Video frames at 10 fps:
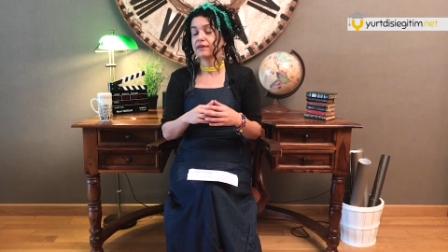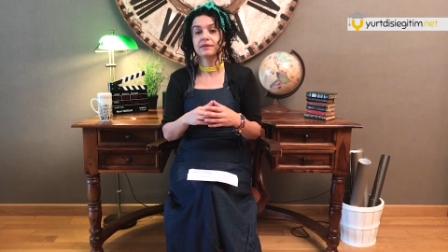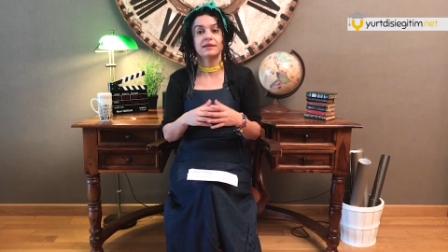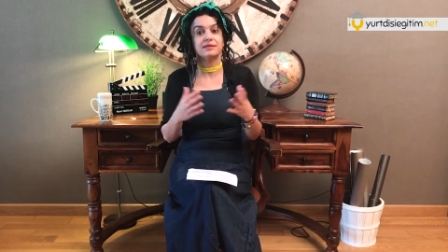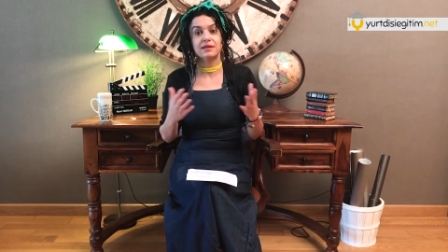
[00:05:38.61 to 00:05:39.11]

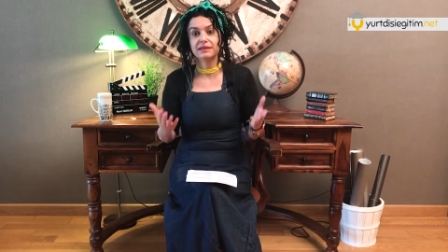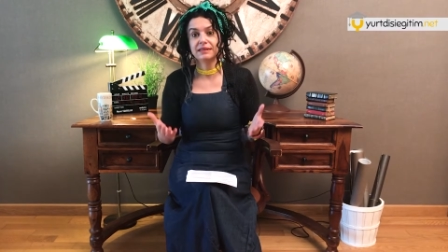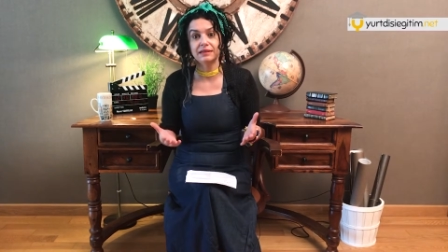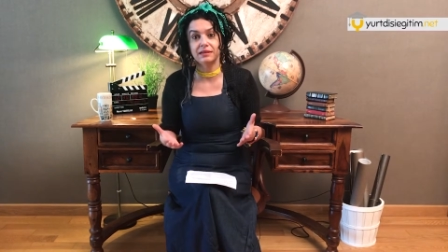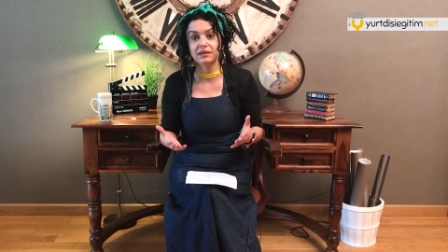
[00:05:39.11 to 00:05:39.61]
Keza
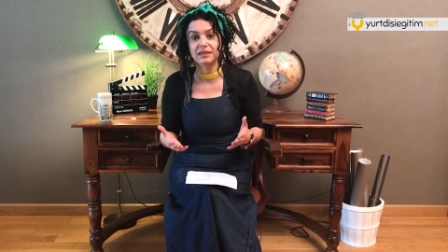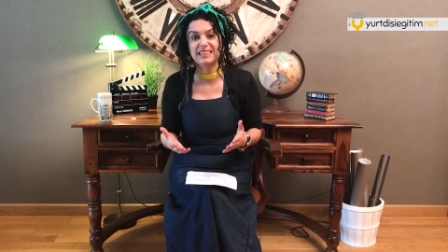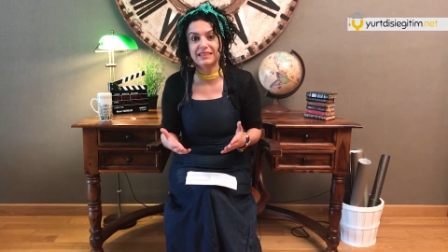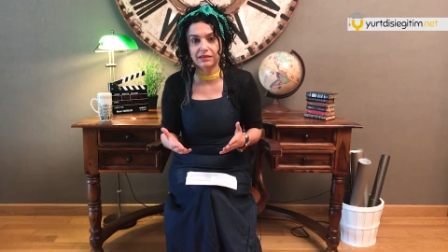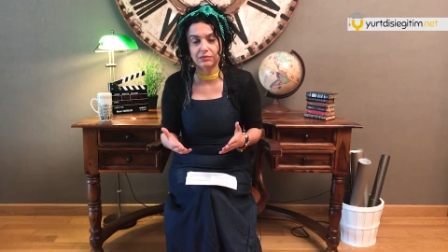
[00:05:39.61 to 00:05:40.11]
yine
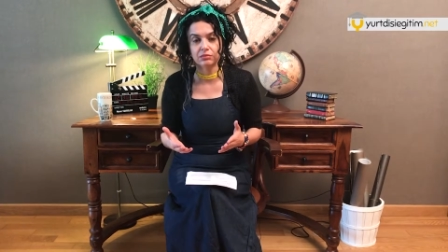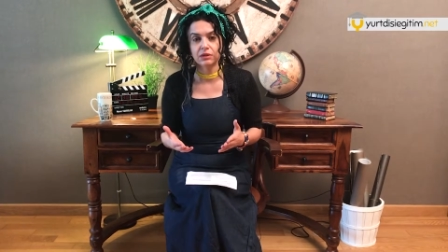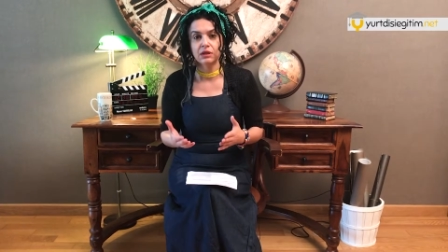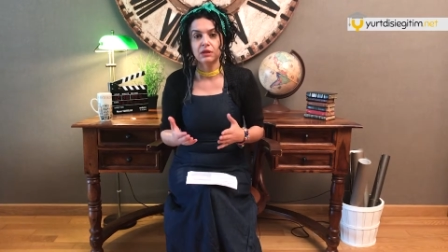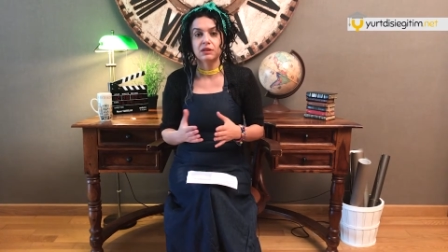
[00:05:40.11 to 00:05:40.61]
iklim.
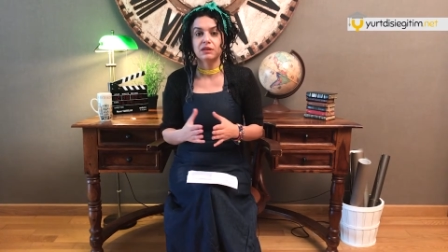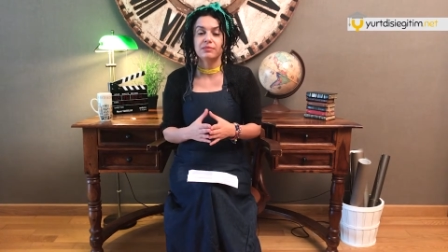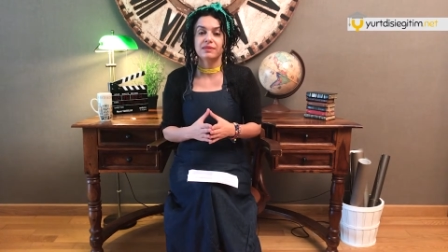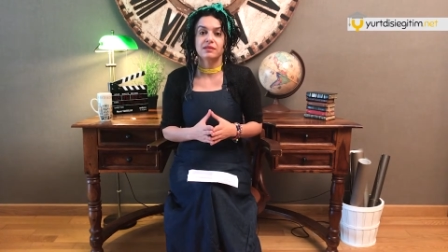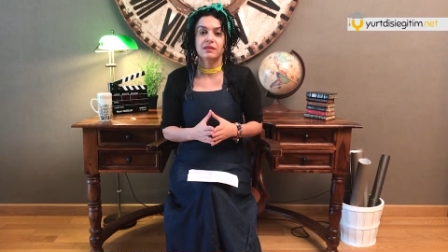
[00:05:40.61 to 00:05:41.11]

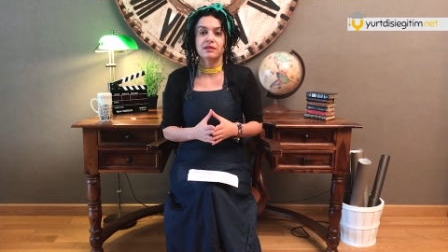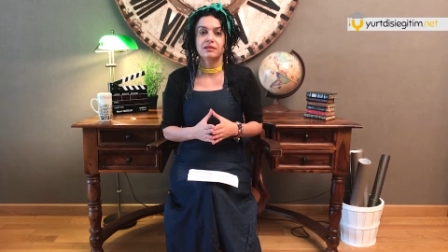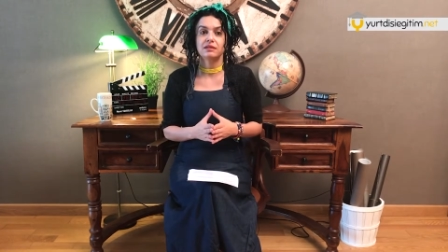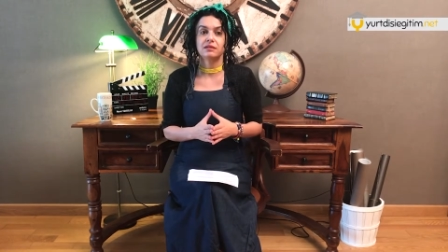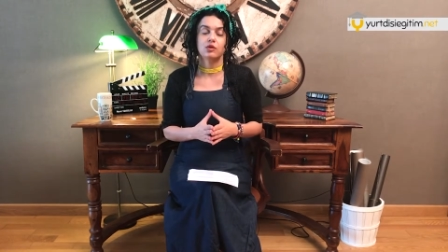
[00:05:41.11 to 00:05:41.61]
Kimisi der
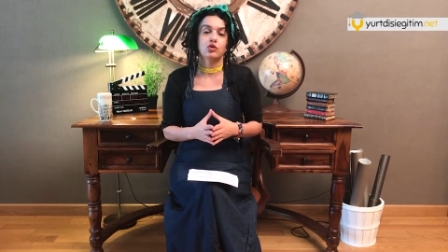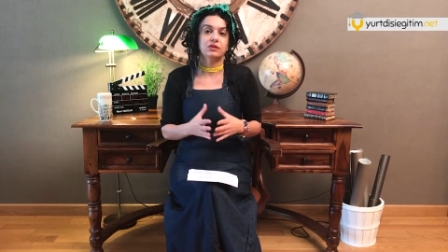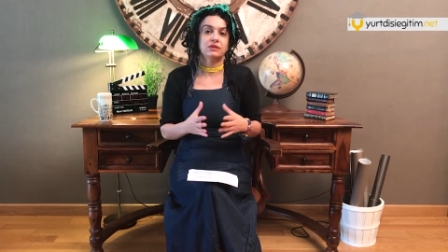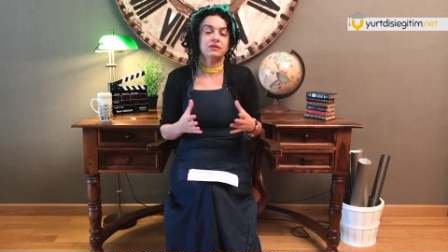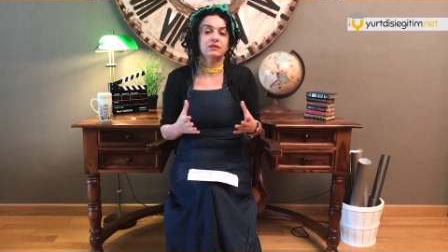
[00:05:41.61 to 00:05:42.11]
ki
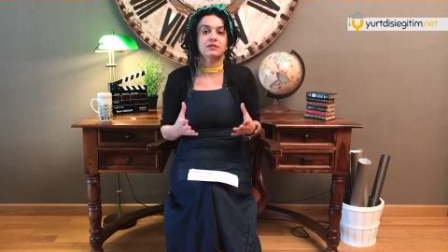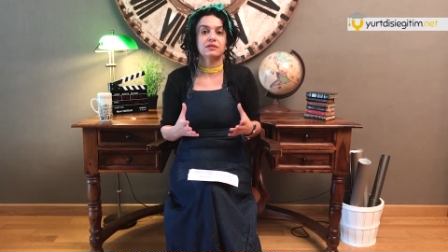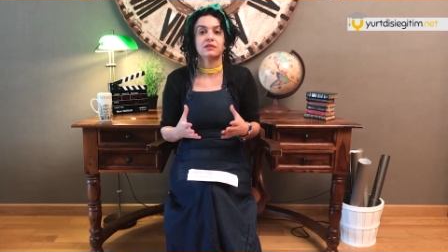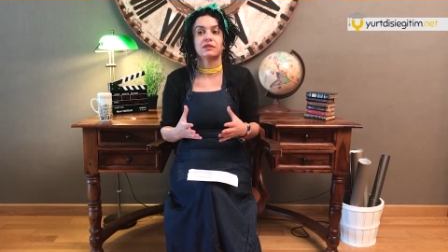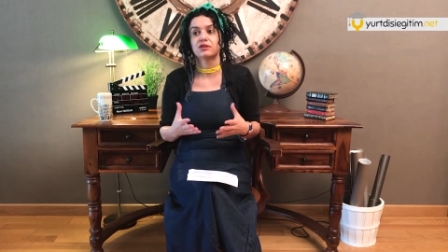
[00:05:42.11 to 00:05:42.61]
örneğin
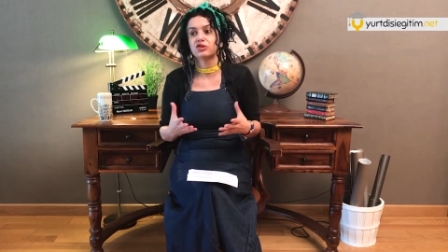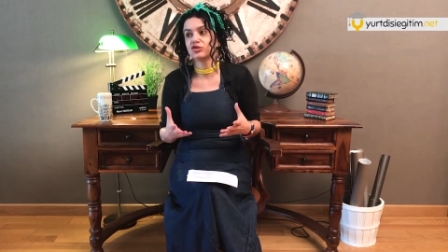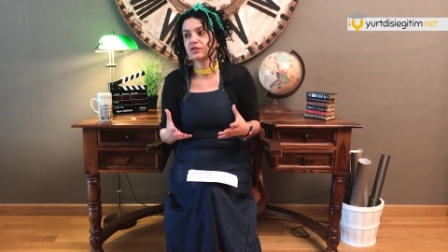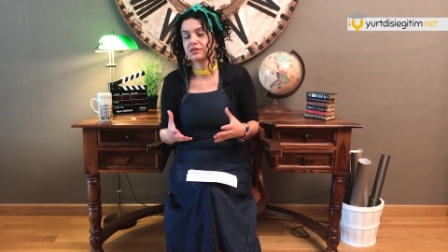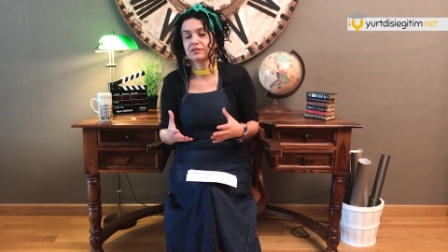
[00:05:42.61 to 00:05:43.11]
İngiltere'ye
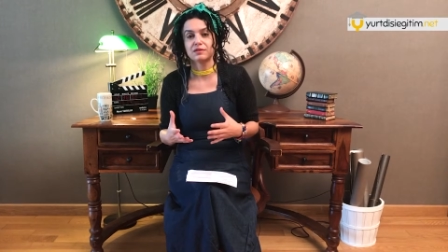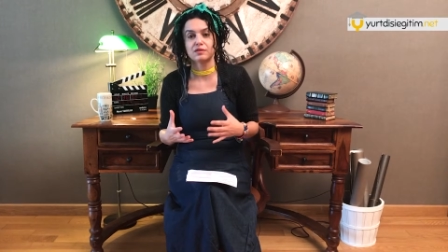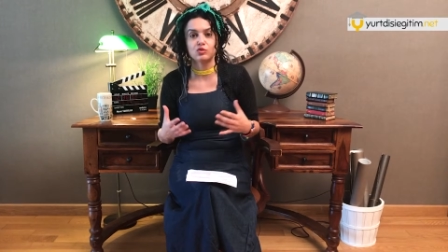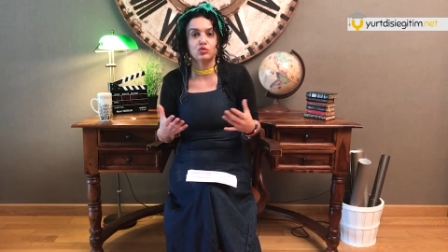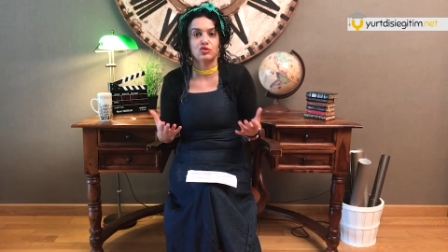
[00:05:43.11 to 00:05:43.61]
kışın
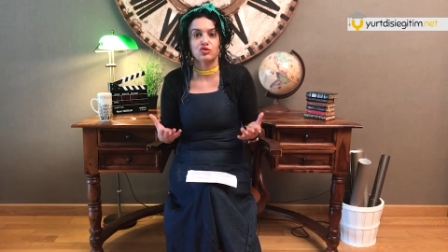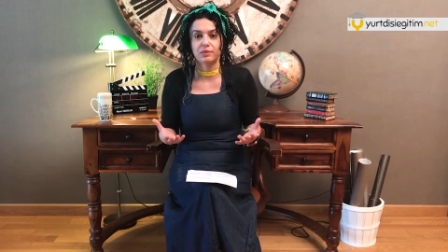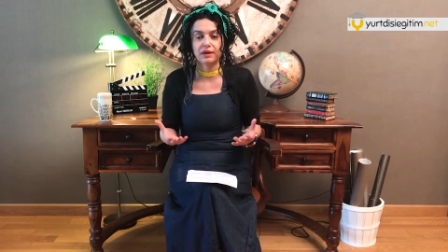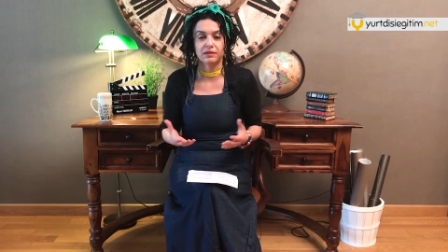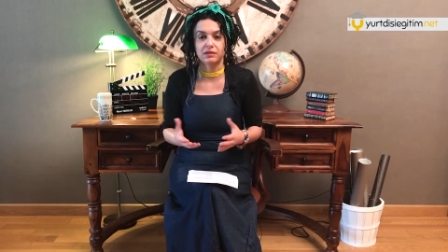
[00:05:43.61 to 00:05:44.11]
gittiğinizde güneşi
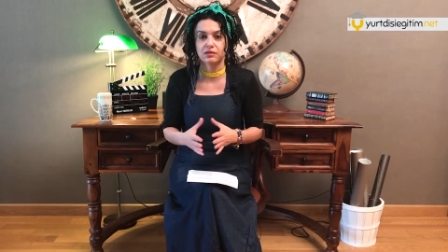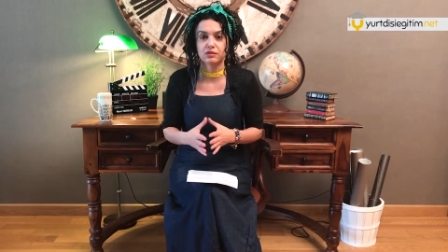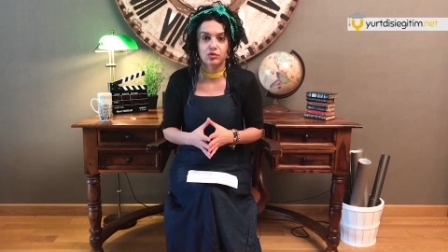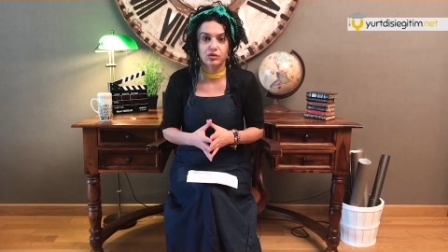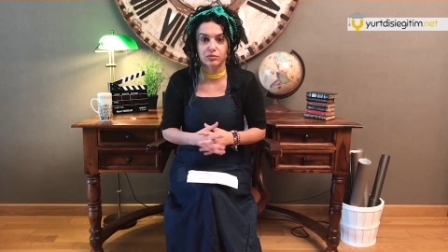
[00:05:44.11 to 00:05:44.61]
belki hiç
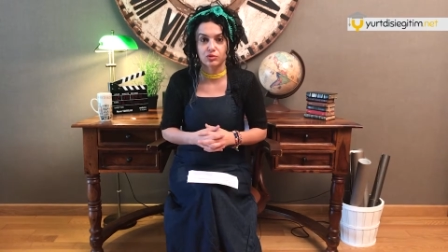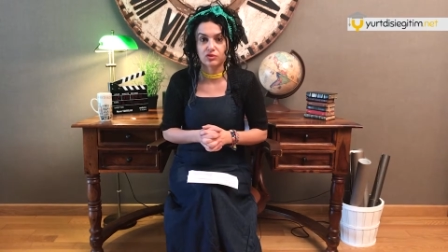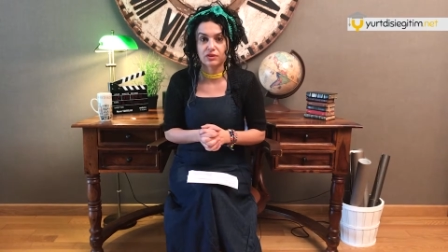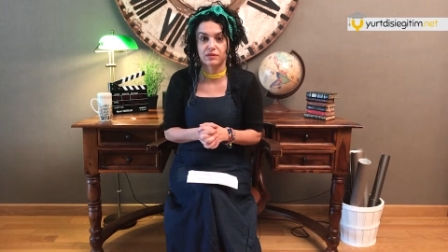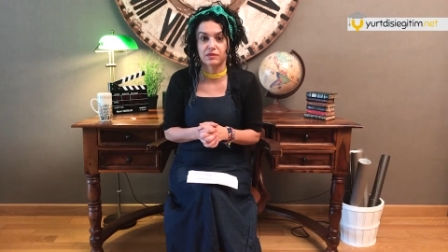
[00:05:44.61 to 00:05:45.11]

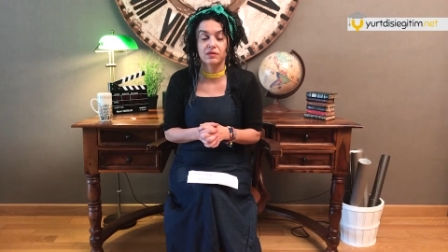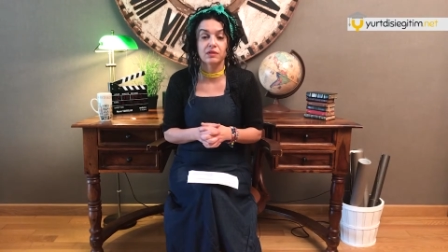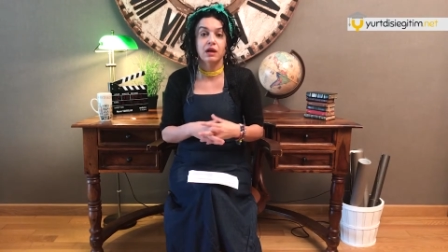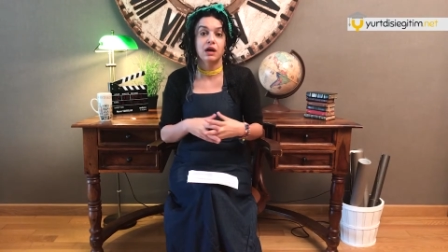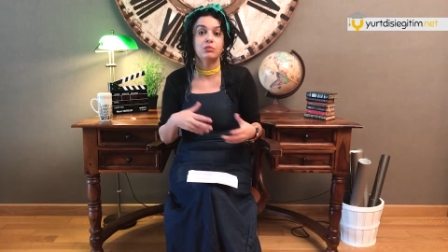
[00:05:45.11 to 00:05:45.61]
göremeyeceksiniz
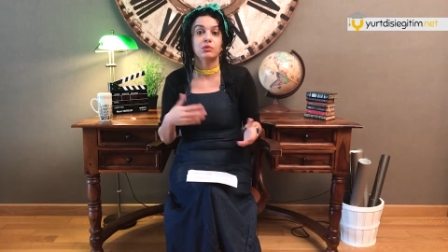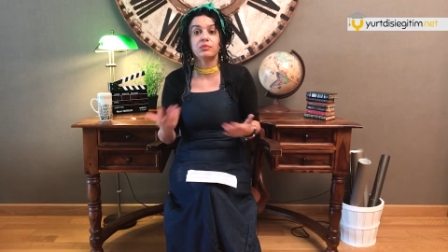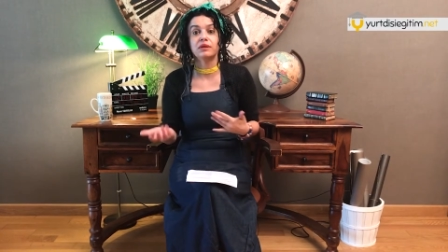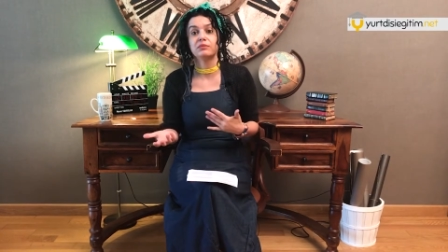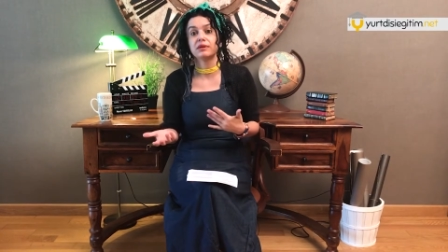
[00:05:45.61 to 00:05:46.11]
ama
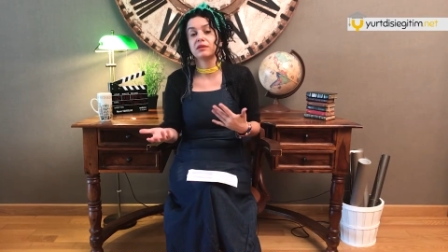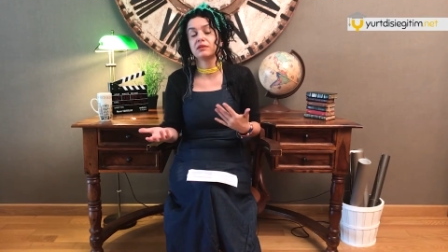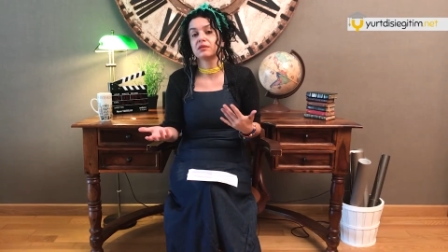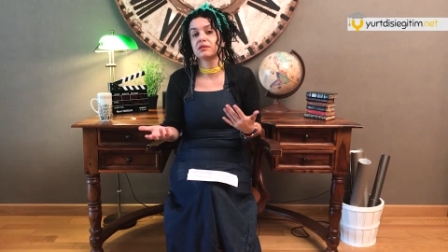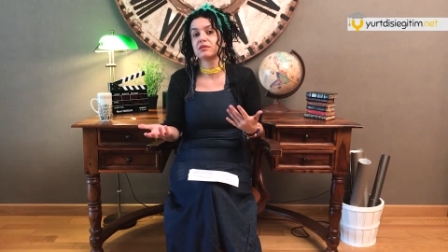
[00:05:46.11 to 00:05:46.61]
Miami'ye
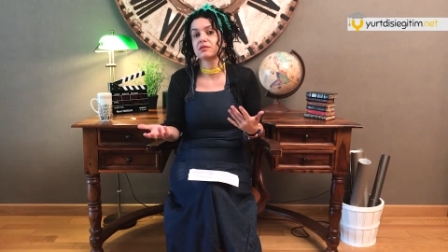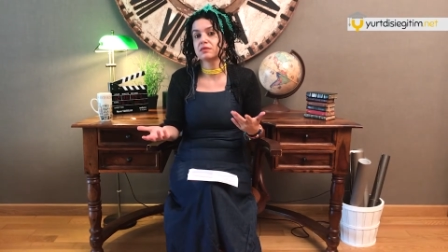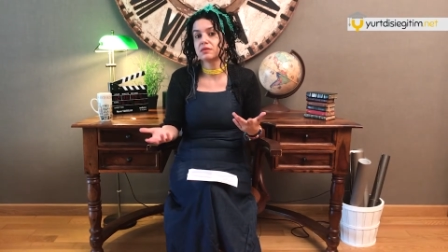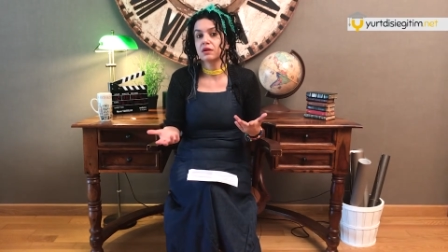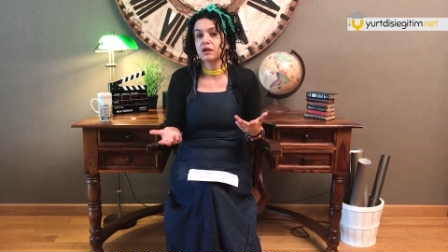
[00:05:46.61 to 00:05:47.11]

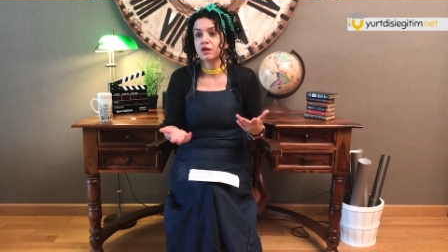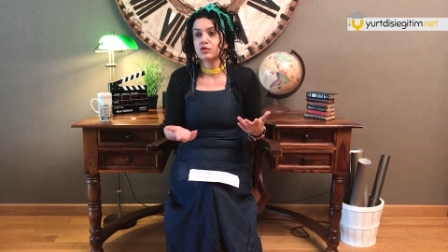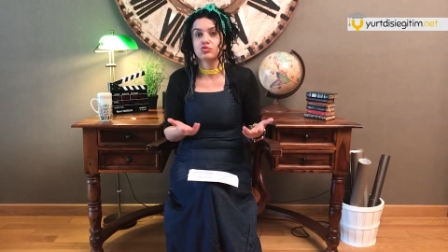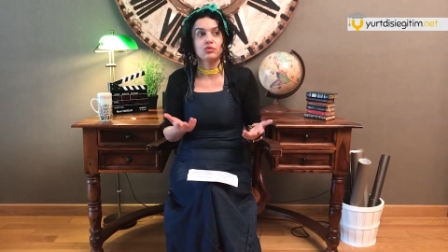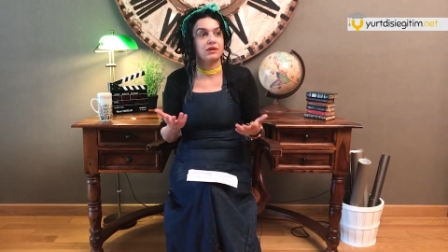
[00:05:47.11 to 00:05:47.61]
gittiğinizde
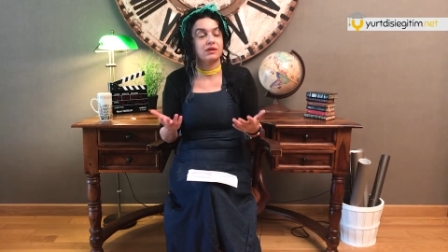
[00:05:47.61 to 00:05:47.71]
sürekli